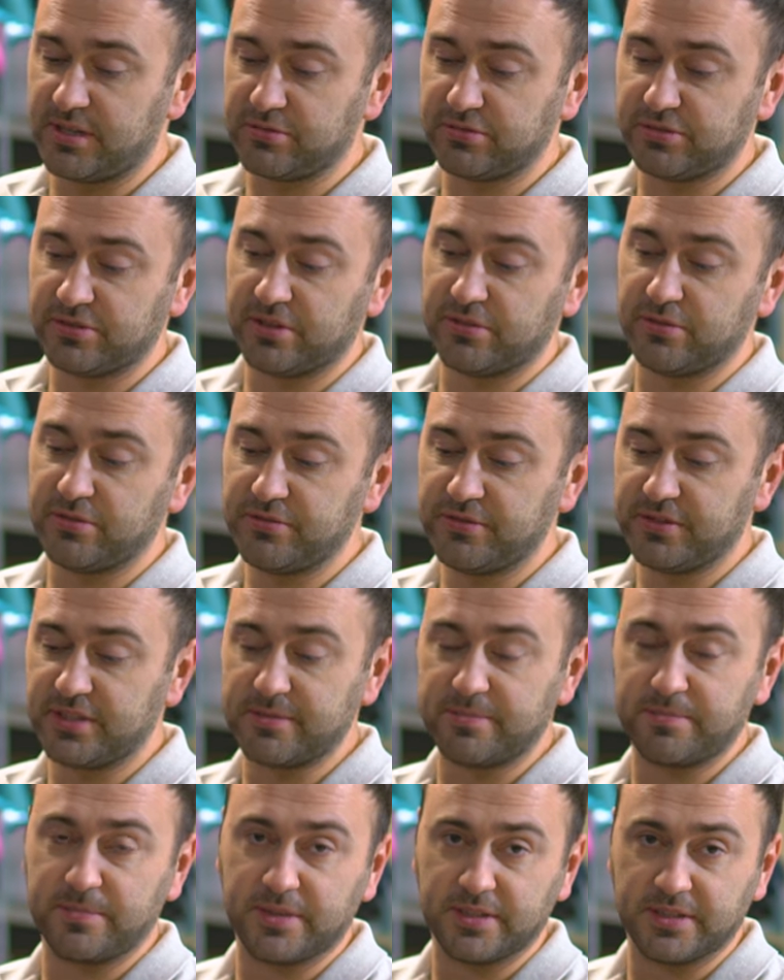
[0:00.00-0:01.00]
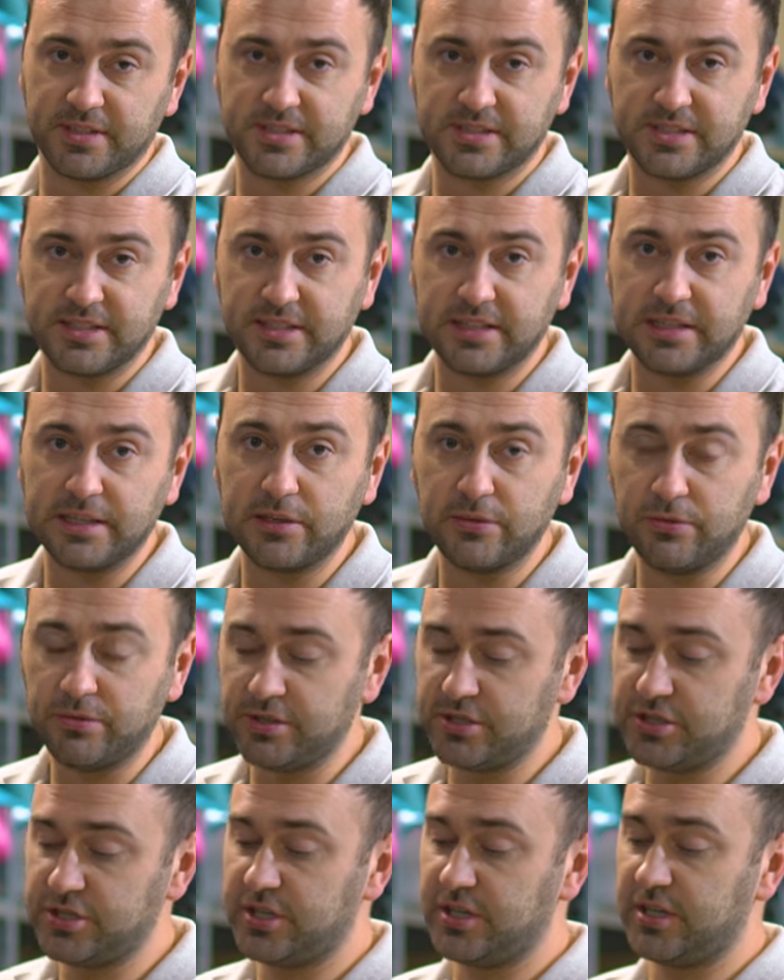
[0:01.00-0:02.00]
а установкой полноценной
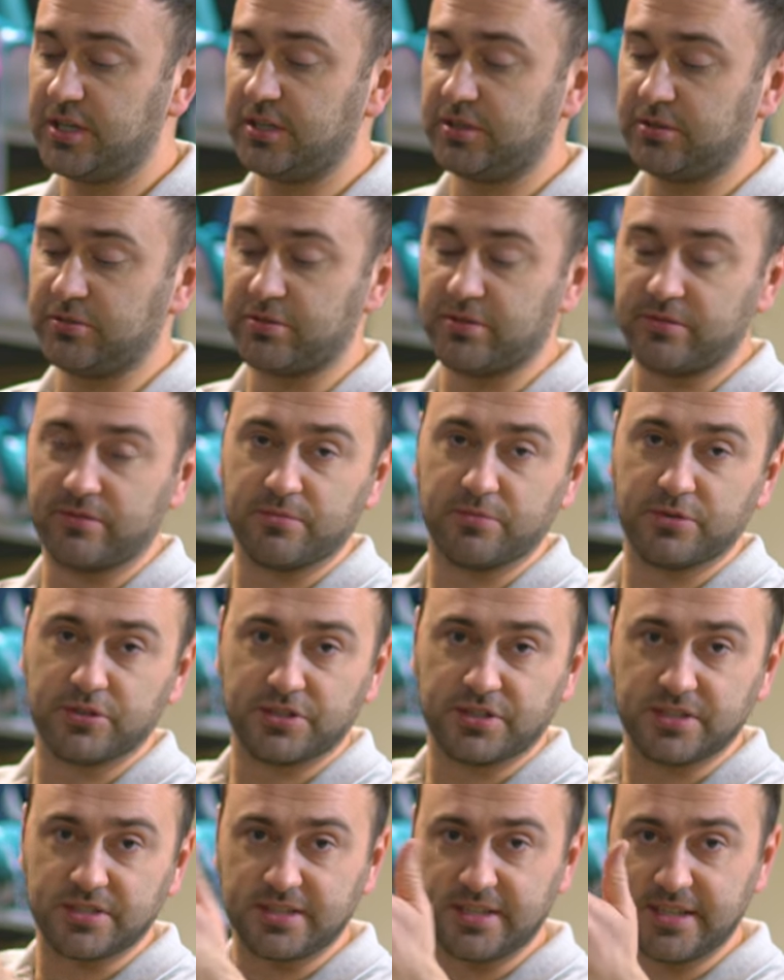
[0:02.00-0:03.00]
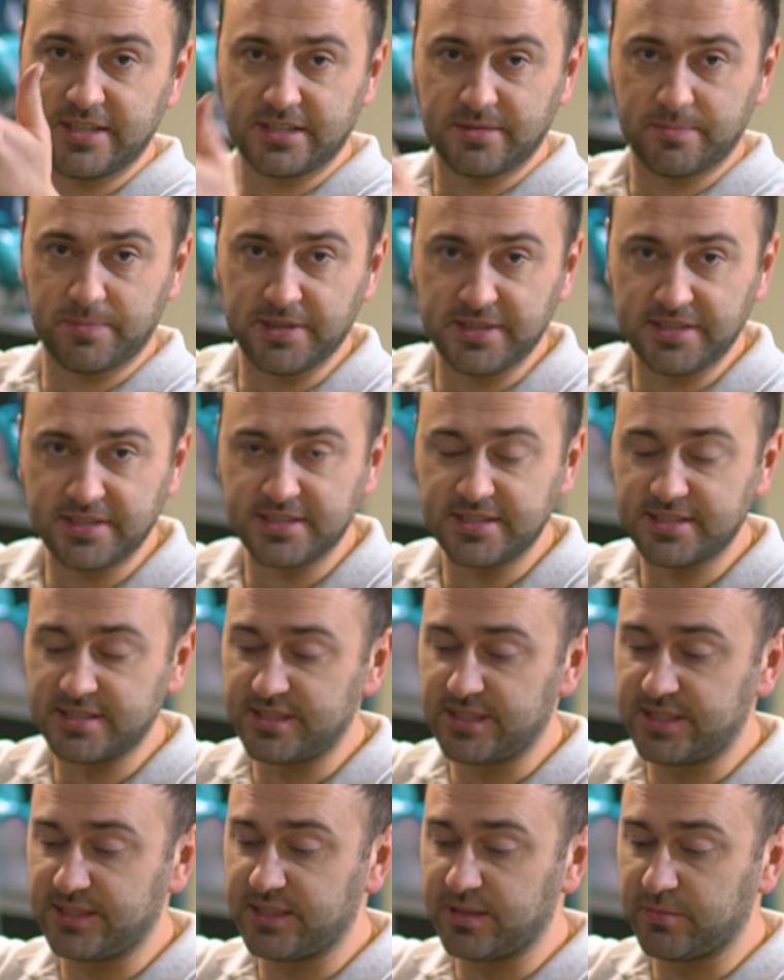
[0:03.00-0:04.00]
люлечки, которую вы можете снять и пойти с
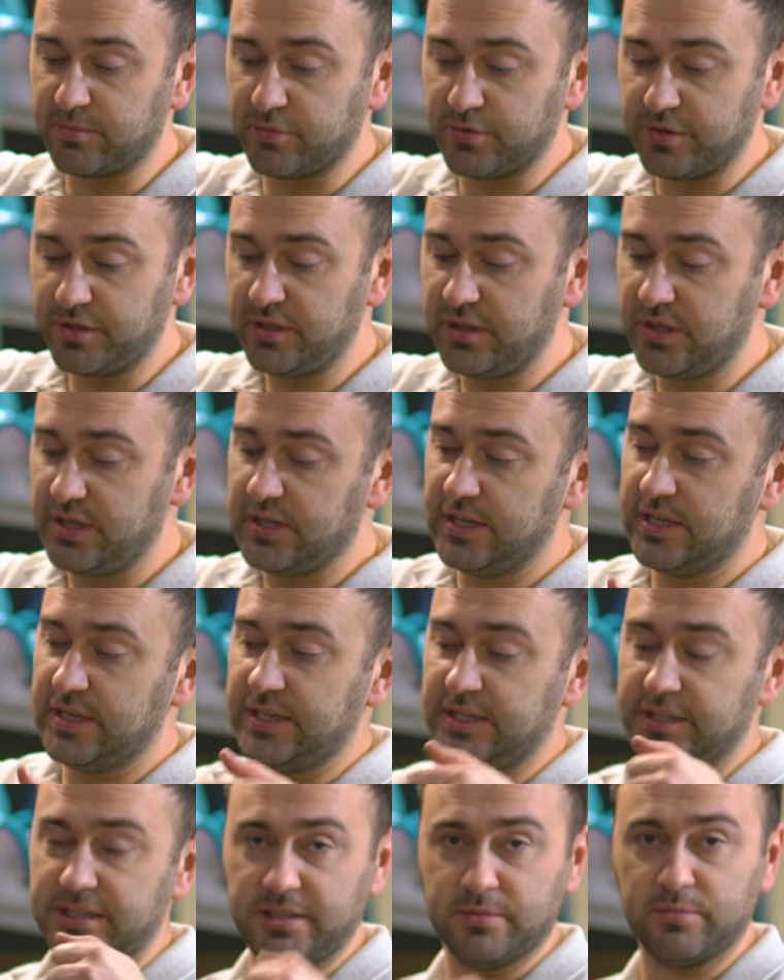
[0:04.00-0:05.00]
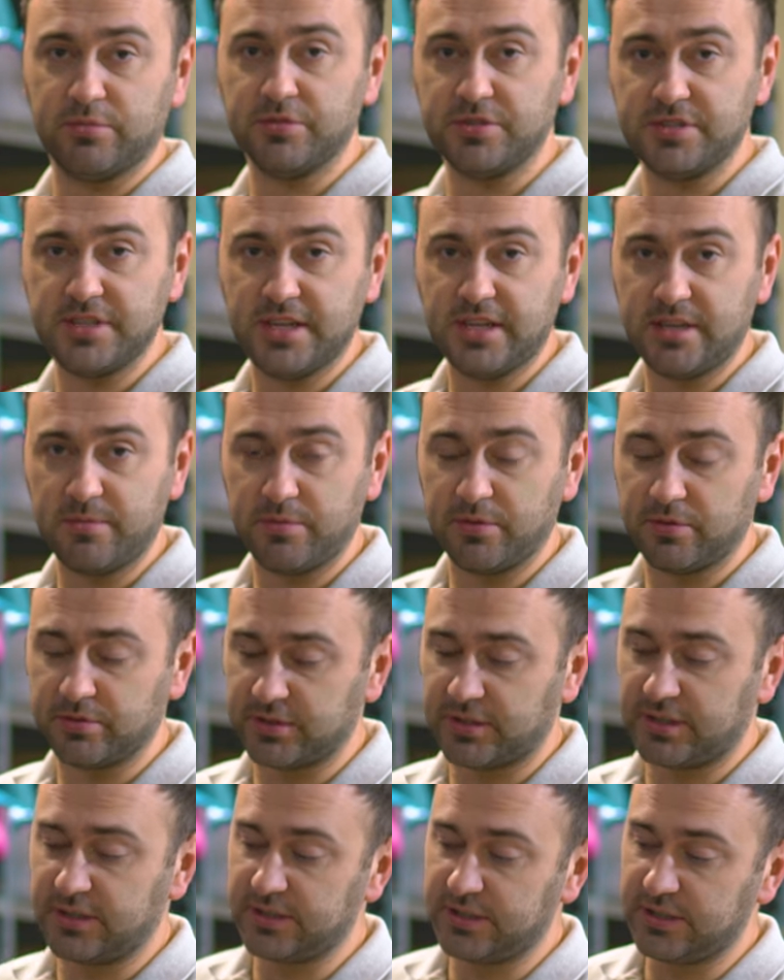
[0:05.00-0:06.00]
ней домой, не будя
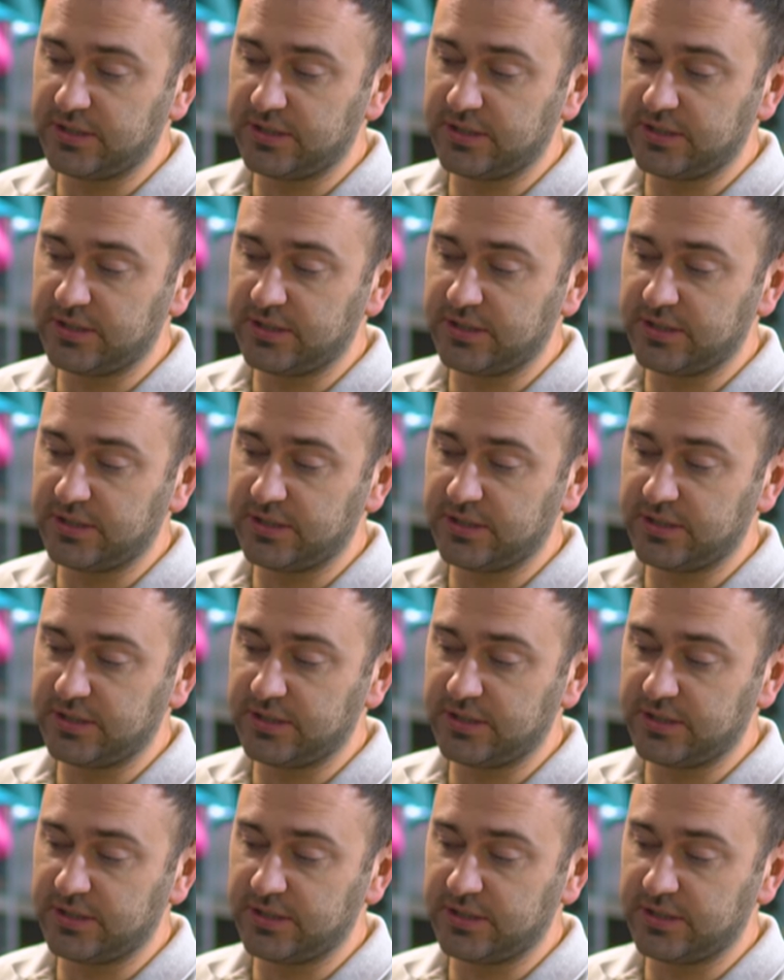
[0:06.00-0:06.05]
ребенка.